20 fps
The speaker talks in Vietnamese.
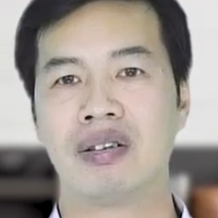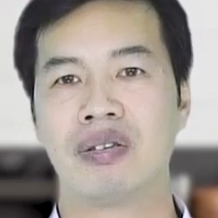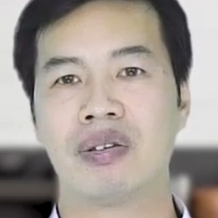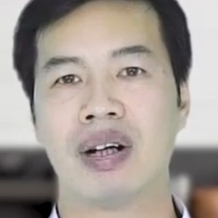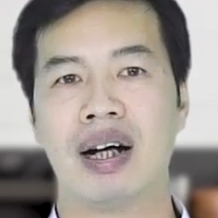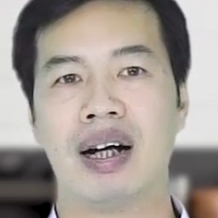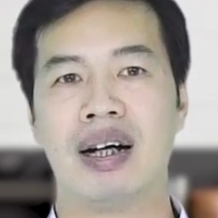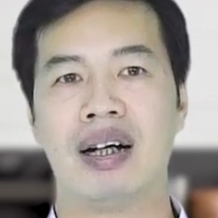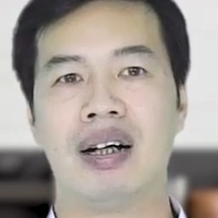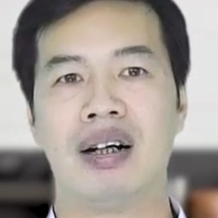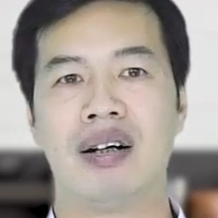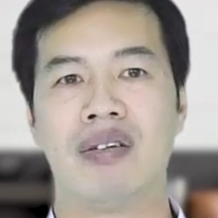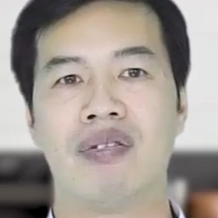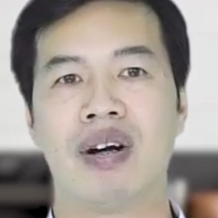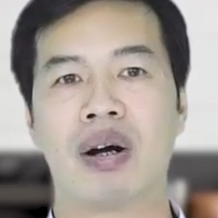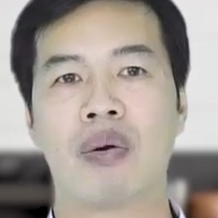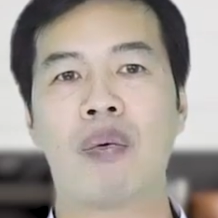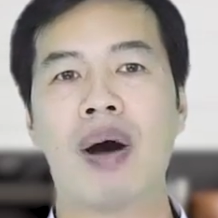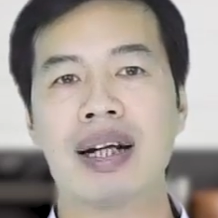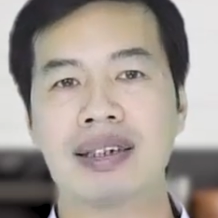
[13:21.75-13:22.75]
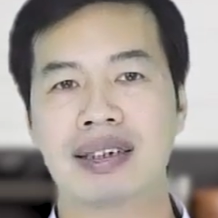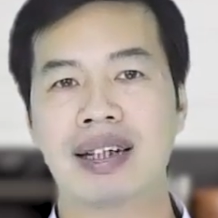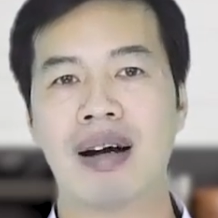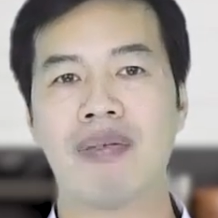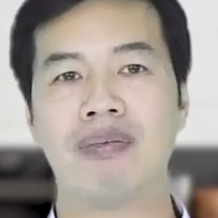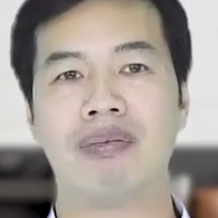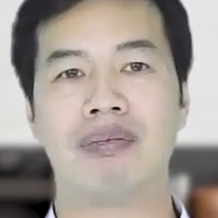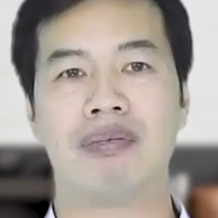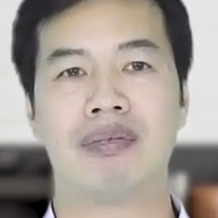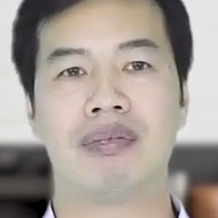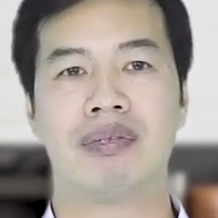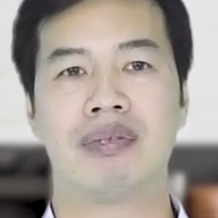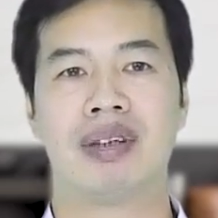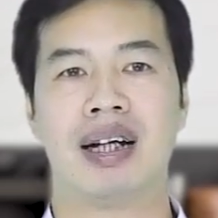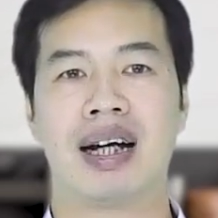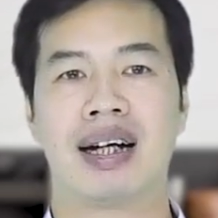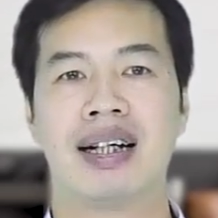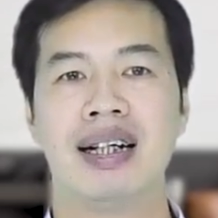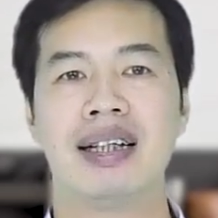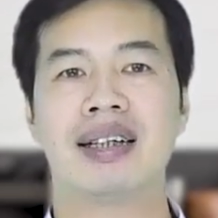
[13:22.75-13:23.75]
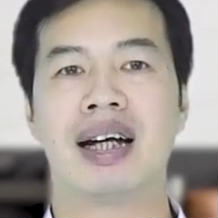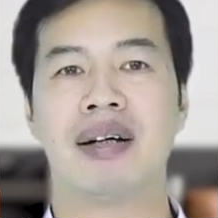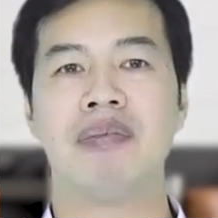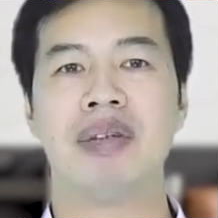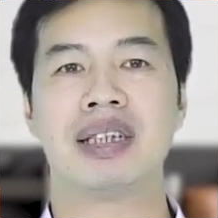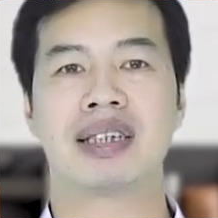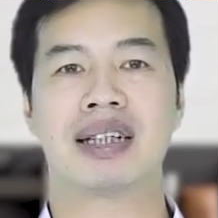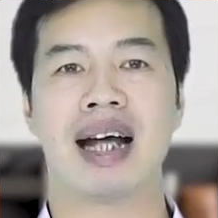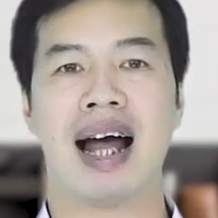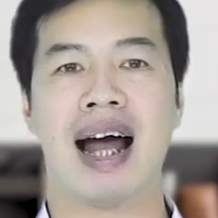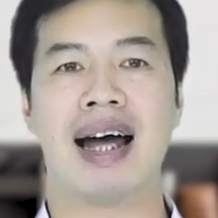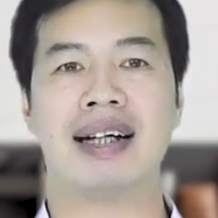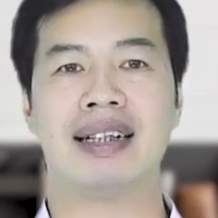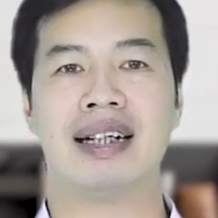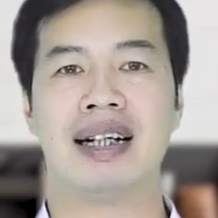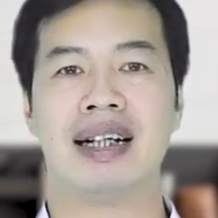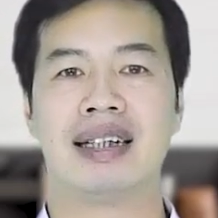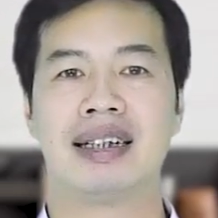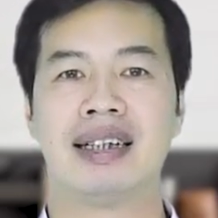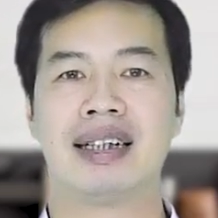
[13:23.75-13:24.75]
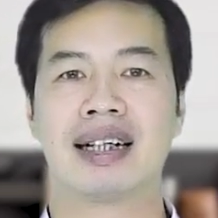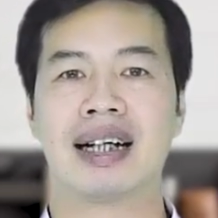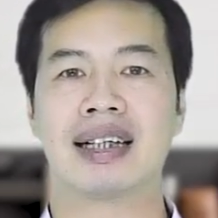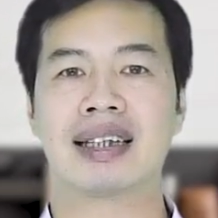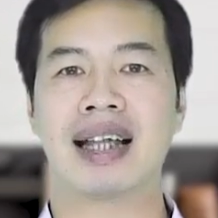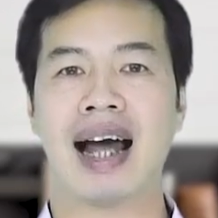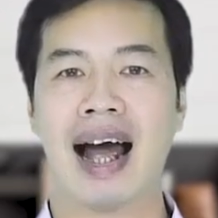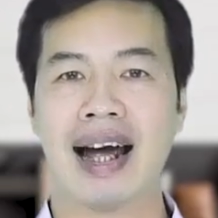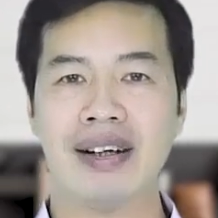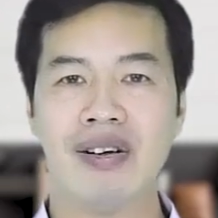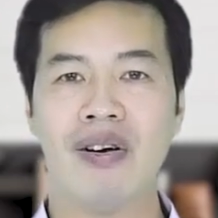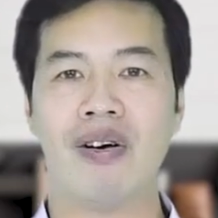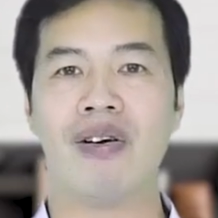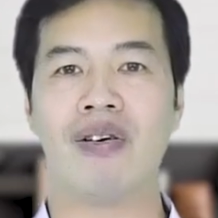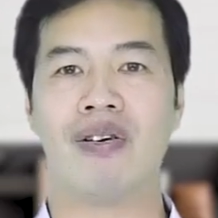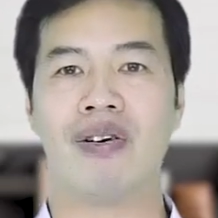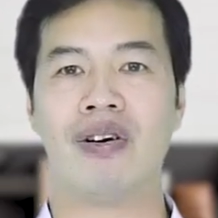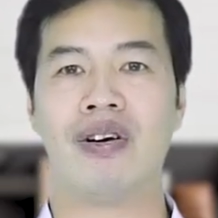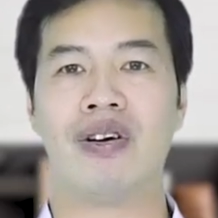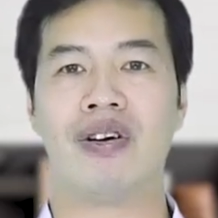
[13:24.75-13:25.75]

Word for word: đúng không ạ và quan trọng là khi thấy mình sai thì cái thái độ